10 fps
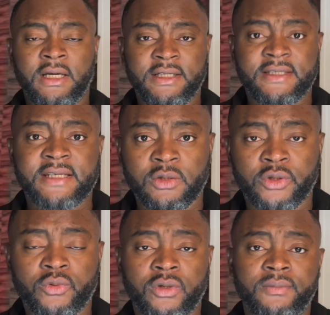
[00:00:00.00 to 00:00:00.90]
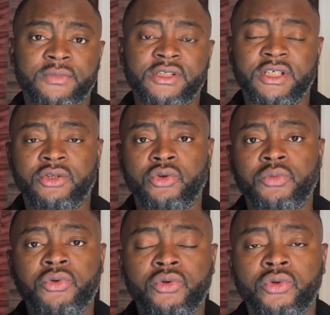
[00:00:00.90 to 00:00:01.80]
Allez, salut à toi. J'ai deux
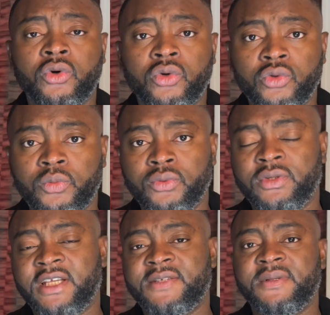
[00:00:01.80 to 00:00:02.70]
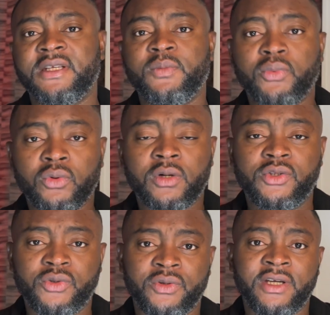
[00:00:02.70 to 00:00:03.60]
minutes chrono pour t'expliquer pourquoi
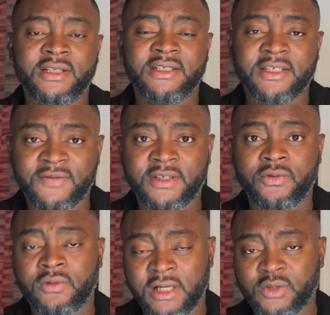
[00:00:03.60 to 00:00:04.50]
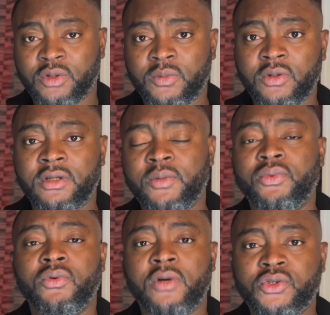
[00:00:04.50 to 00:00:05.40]
tu regardes cette vidéo actuellement et
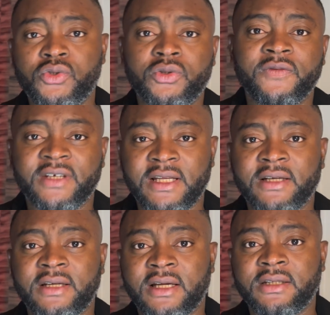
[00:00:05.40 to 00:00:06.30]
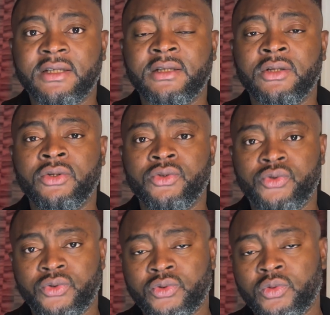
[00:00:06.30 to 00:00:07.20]
pourquoi tu devrais la regarder
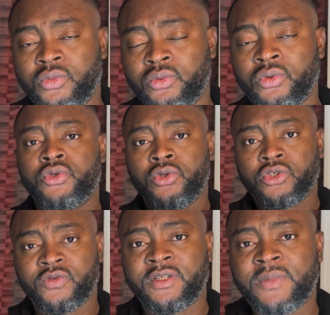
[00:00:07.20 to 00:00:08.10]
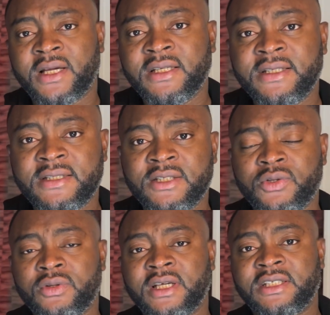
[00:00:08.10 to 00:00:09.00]
jusqu'au bout. Ce dont je vais te parler ici,
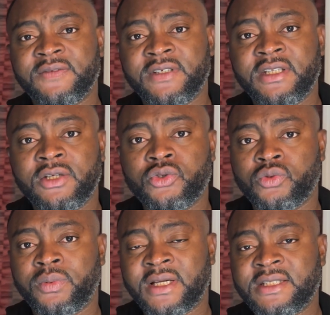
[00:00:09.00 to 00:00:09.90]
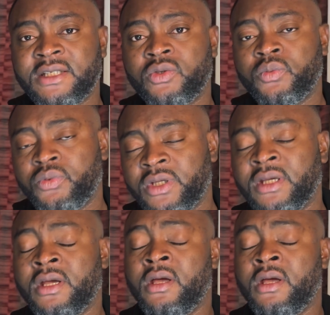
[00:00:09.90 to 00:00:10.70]
c'est une activité que je pratique depuis